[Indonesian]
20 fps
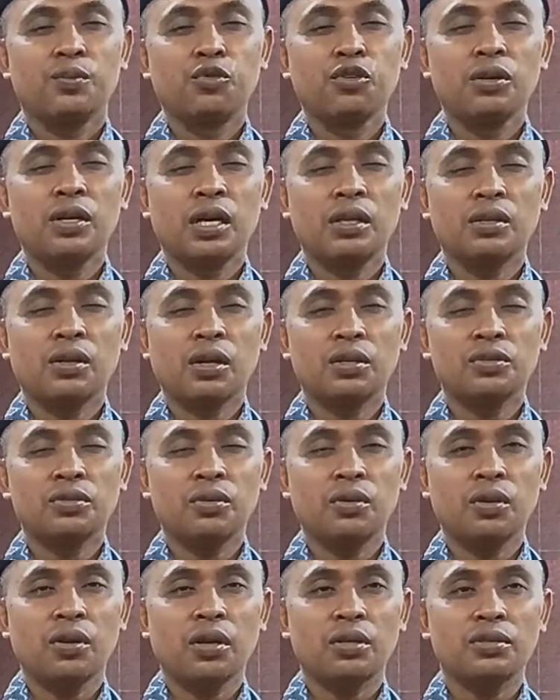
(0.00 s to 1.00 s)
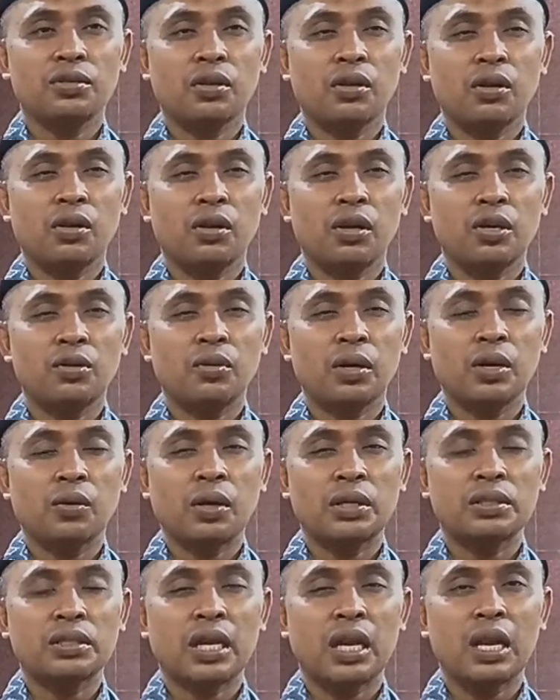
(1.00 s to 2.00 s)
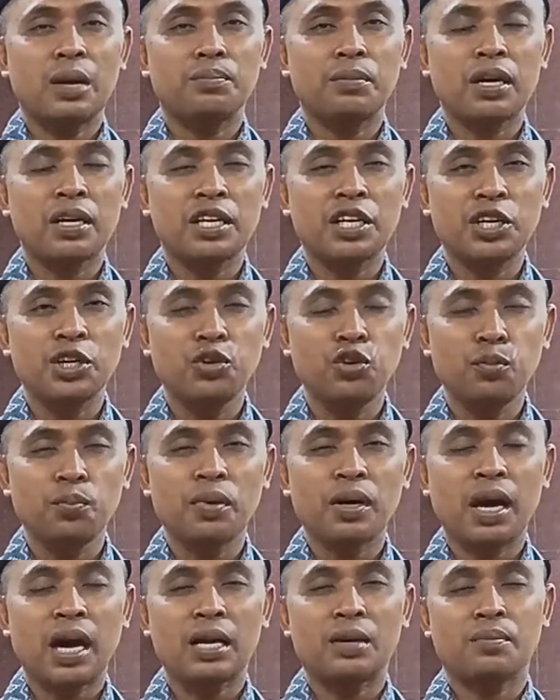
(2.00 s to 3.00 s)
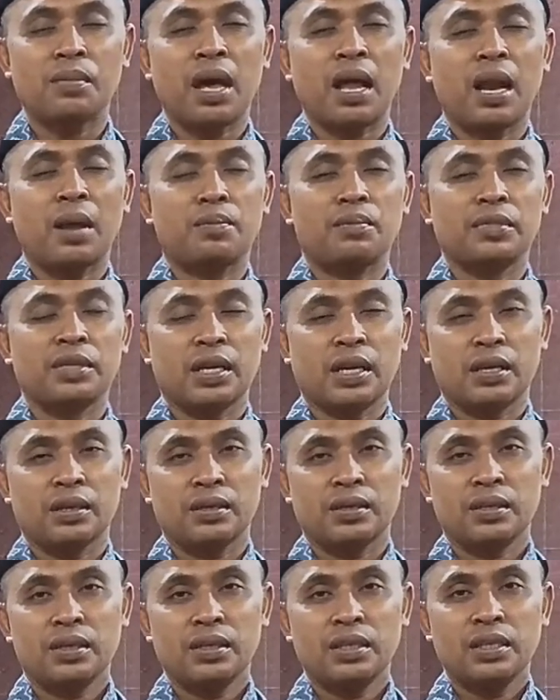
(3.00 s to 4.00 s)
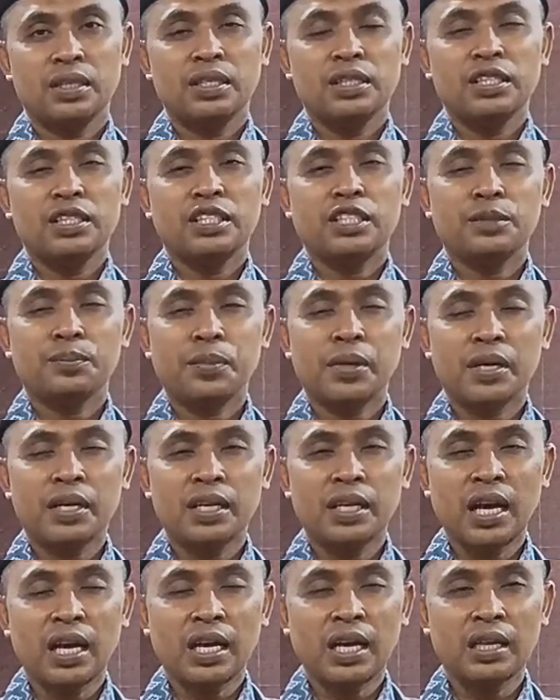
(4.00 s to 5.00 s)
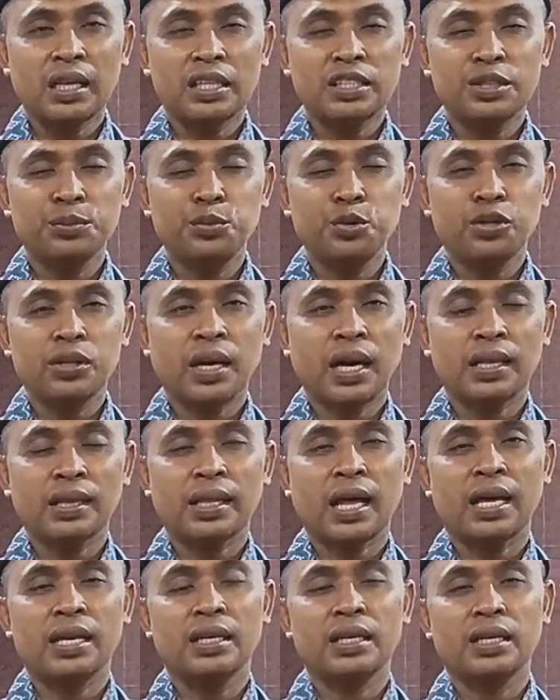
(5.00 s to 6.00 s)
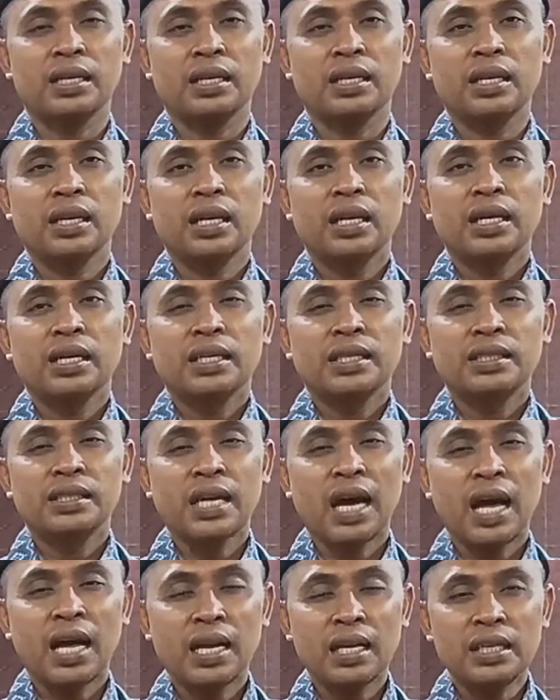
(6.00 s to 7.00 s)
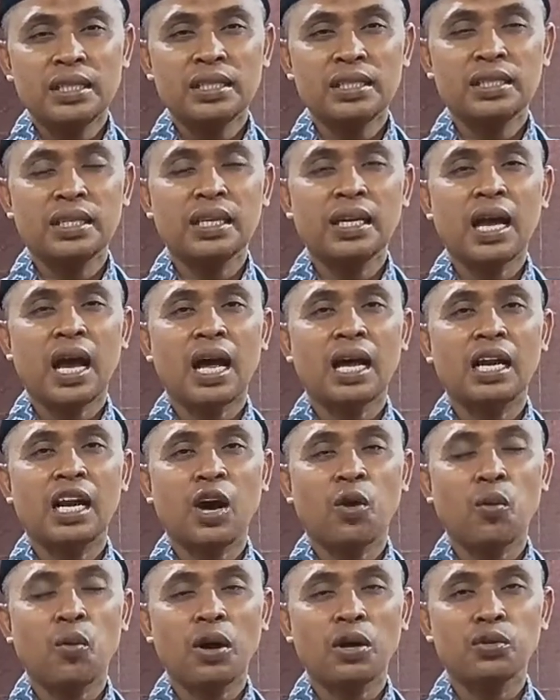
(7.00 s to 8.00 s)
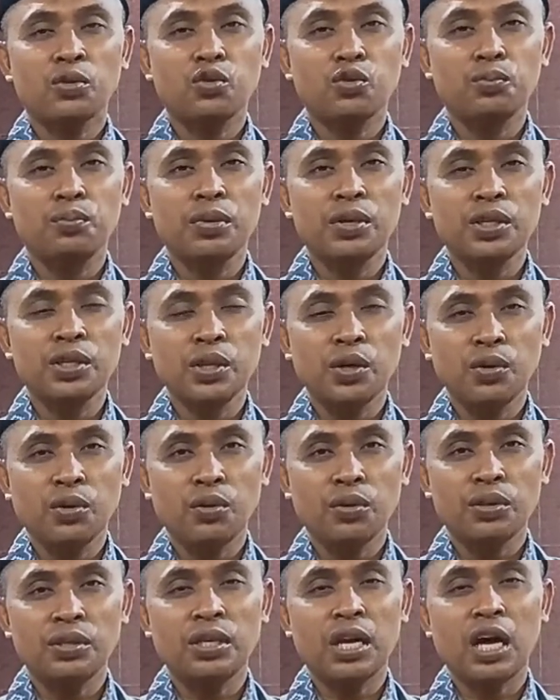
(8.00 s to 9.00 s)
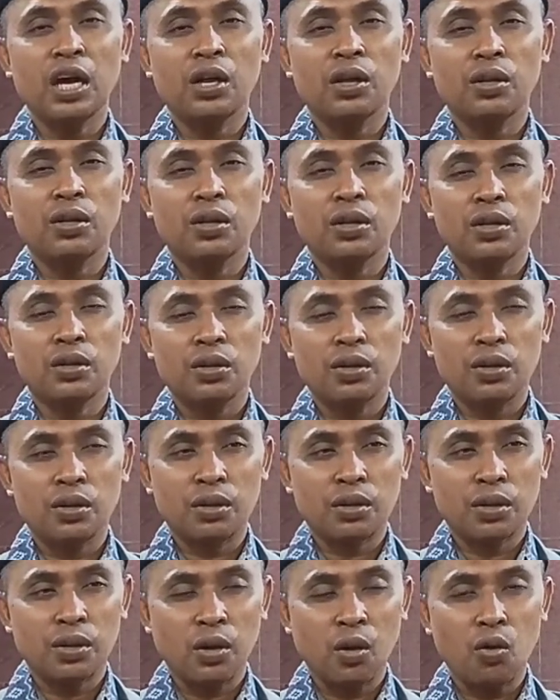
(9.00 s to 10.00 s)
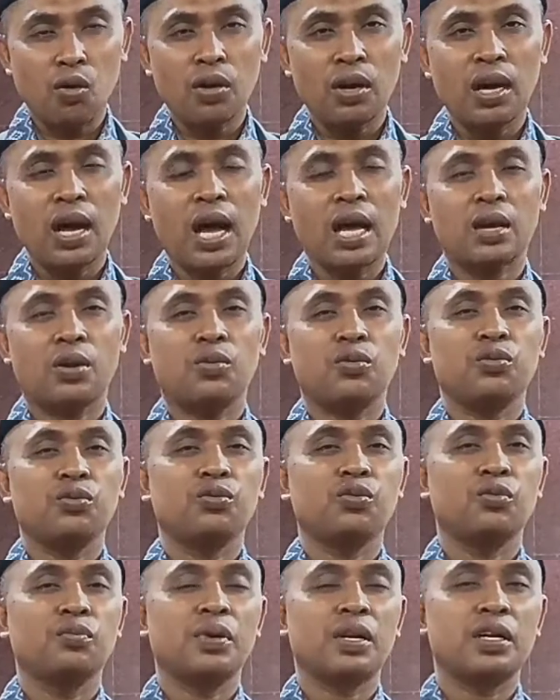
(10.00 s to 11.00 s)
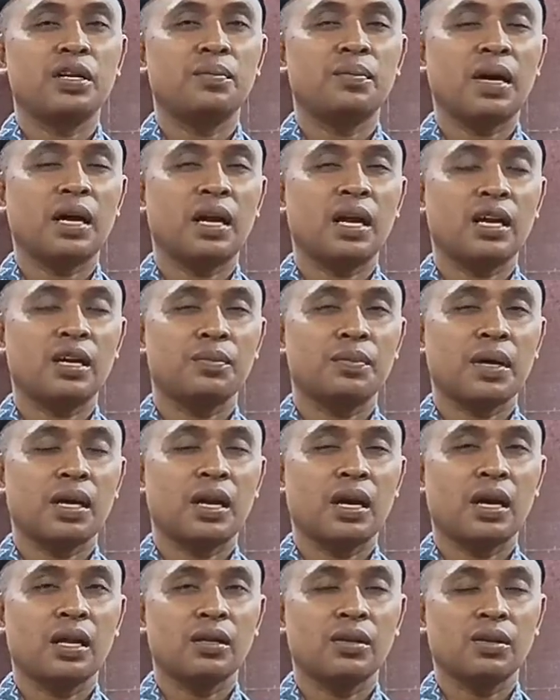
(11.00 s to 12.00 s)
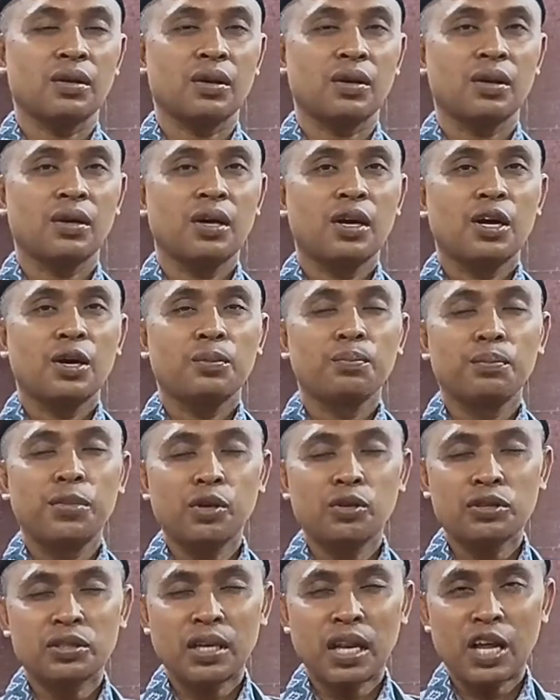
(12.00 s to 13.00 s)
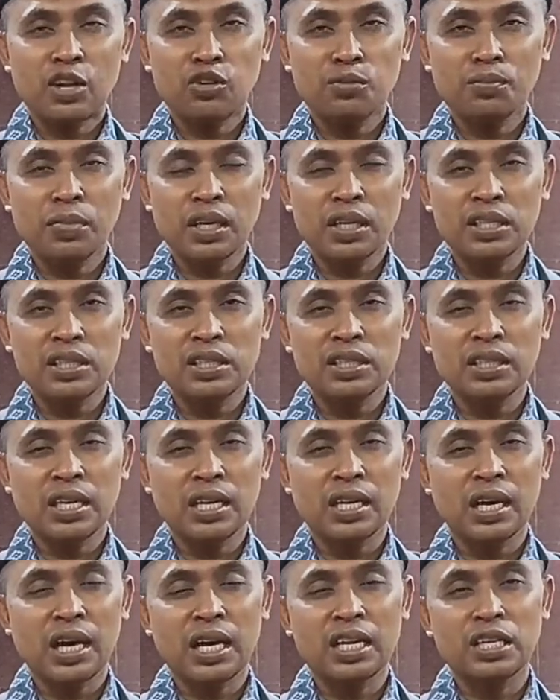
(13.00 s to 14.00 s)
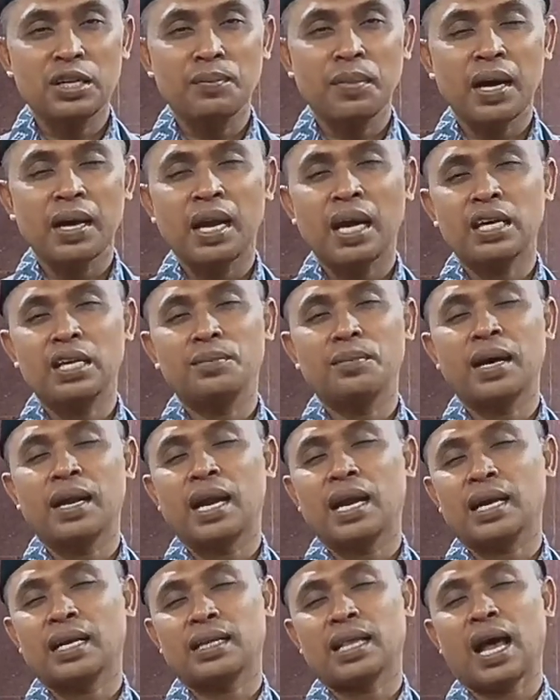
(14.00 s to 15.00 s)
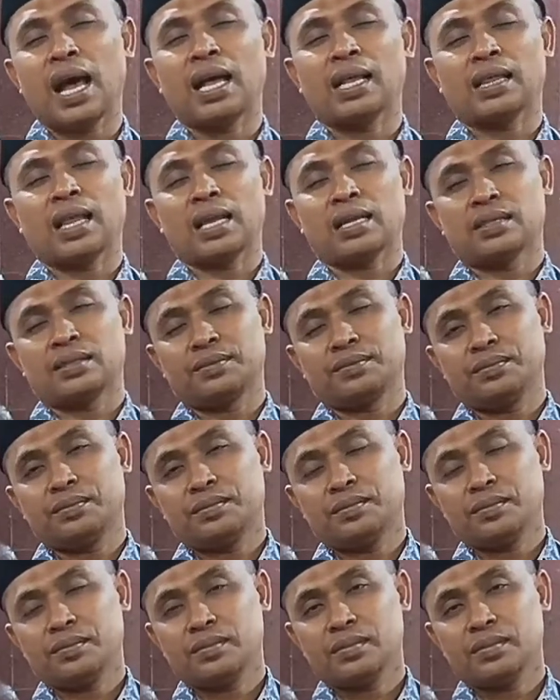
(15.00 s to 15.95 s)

kemudian Rasulullah Shallallahu alaihi wasallam menghidupkan malamnya seperti yang kita sebutkan tadi nyaris tidak ada waktu beliau yang longgar untuk beribadah kepada Allah. Beliau selalu mengisinya dengan ibadah-ibadah ketaatan.